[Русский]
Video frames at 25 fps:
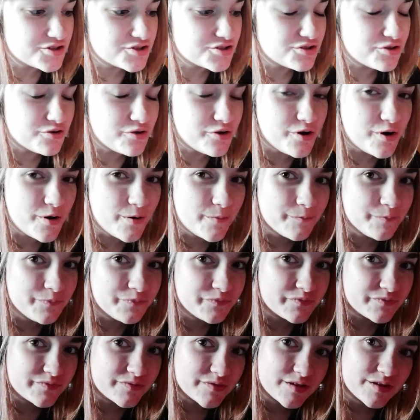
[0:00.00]
что
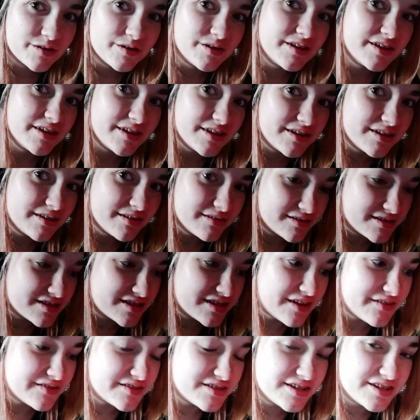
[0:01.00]

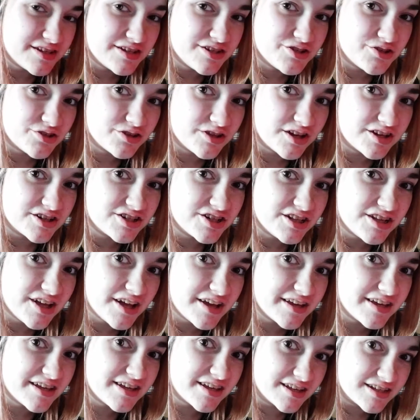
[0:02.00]
ставьте еще также
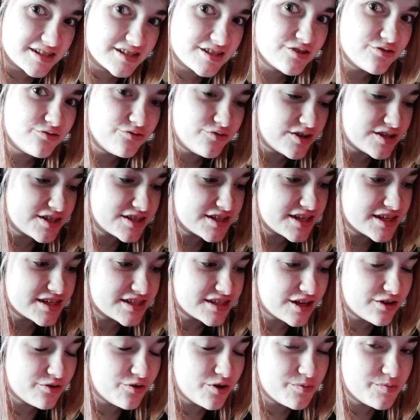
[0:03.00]
лайки, если у вас
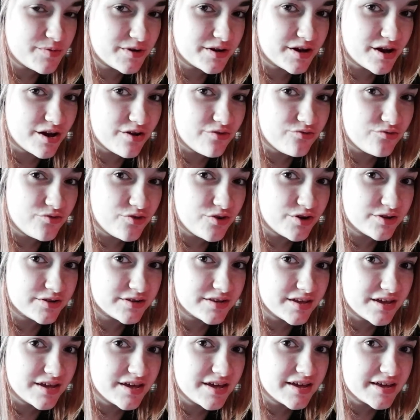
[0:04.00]
есть такой
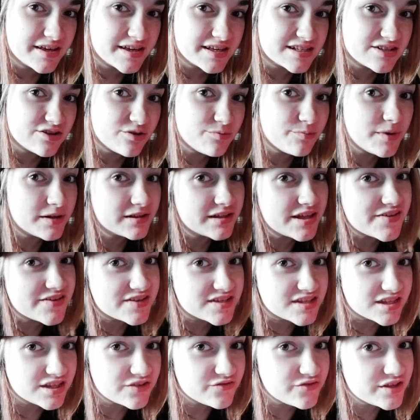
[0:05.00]
микрофон. Если вам
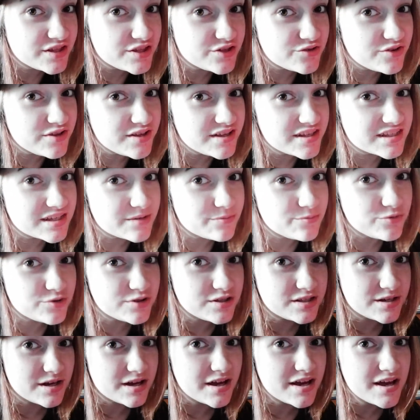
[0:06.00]
понравилось это видео, не
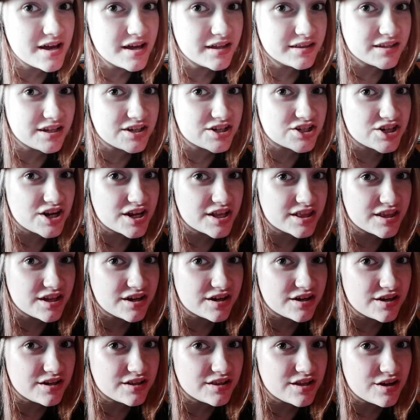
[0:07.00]
забудьте нажать
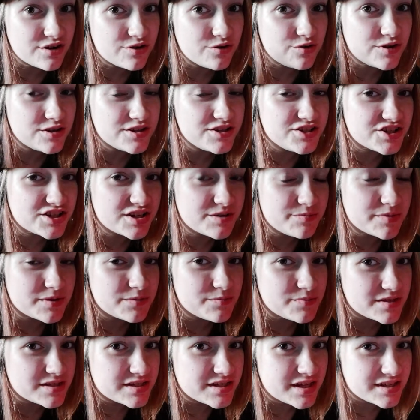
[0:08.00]
на колокольчик и
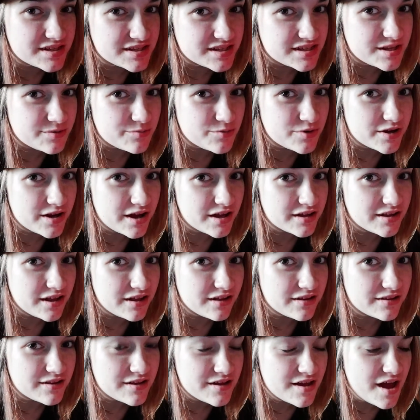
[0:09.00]
подписаться на мой
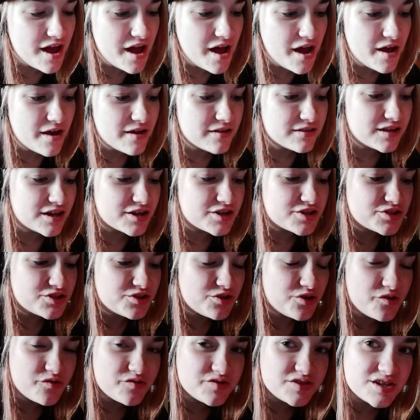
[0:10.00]
канал. Так
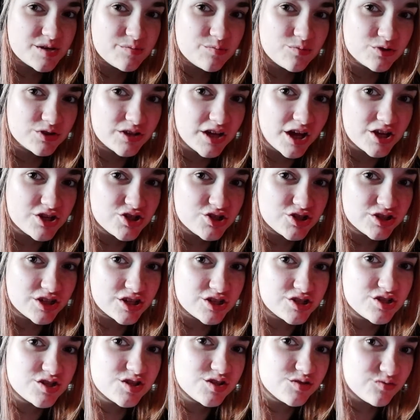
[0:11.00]
что всем
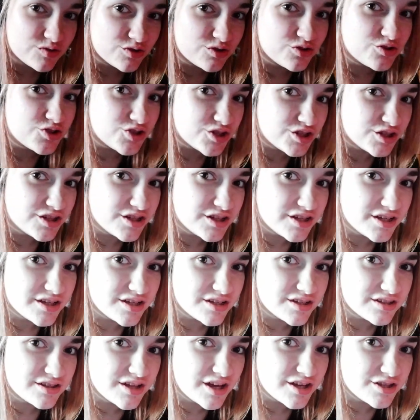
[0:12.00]
удачи, надеюсь, вы тоже
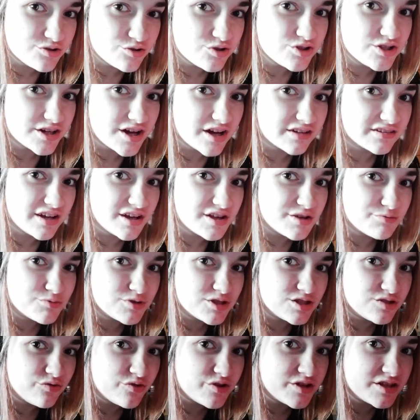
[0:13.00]
найдете
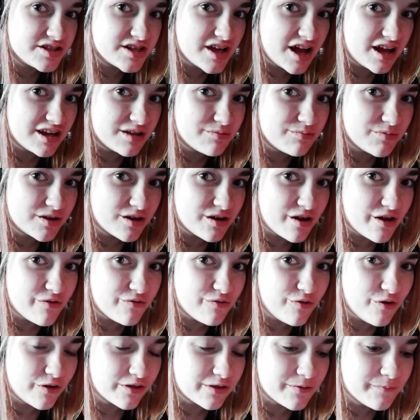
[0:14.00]
когда-нибудь свой идеальный
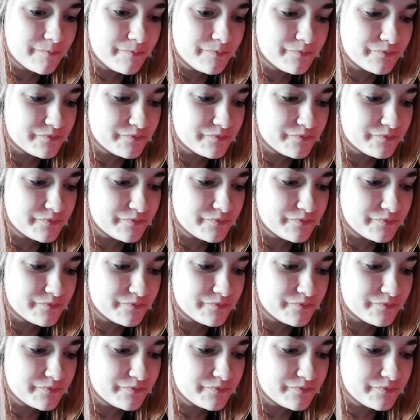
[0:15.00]
микрофон.